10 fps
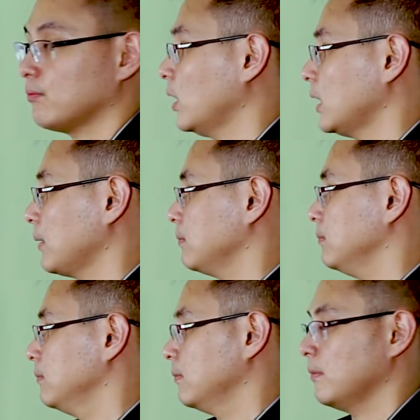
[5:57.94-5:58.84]
tentang
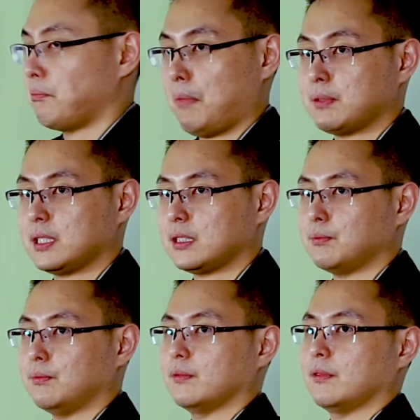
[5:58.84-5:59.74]

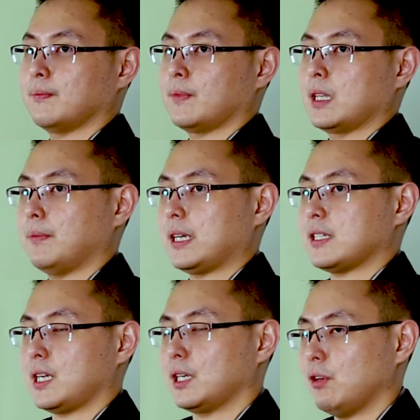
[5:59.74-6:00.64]
MAPS, perencanaan